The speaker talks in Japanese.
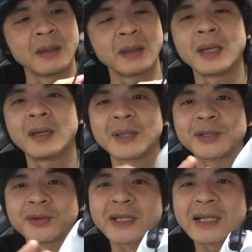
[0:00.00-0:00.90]
えー、まあ、
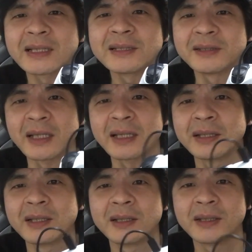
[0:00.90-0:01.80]
初期化ですね。
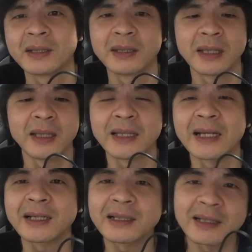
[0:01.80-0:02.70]
えや
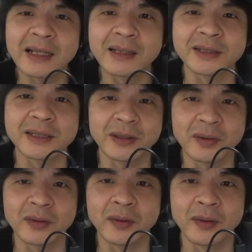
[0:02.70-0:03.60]
り方なんですけ
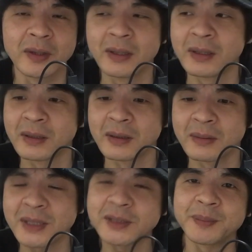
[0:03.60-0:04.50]
ど、
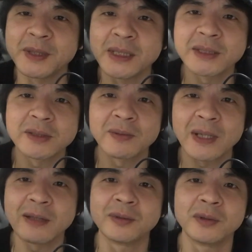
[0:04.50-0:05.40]
まず
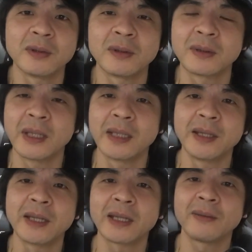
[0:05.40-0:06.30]
PS5 の
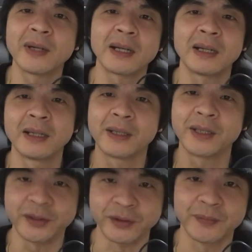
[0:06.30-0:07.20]
電源は
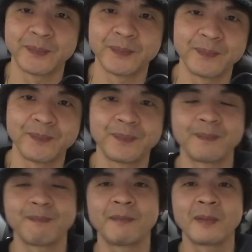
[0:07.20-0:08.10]
切る。
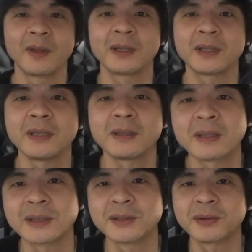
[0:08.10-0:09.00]
切っ
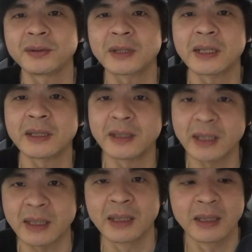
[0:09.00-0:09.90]
た状態
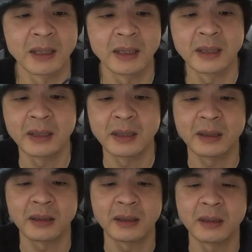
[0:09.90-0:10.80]
で、
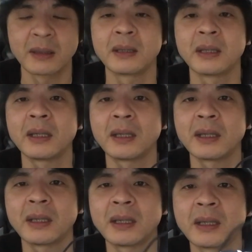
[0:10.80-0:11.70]

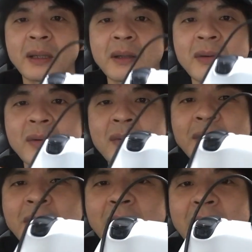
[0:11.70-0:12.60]
えー、こ
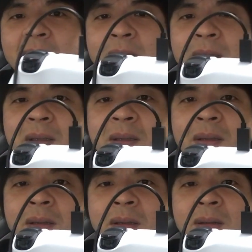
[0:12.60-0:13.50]
こにね、
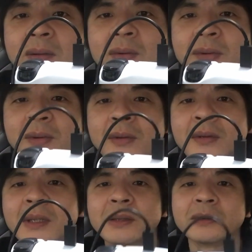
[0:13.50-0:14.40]

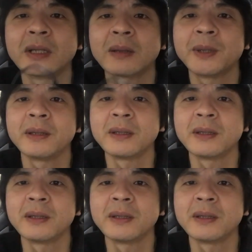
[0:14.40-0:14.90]
コントローラーの裏面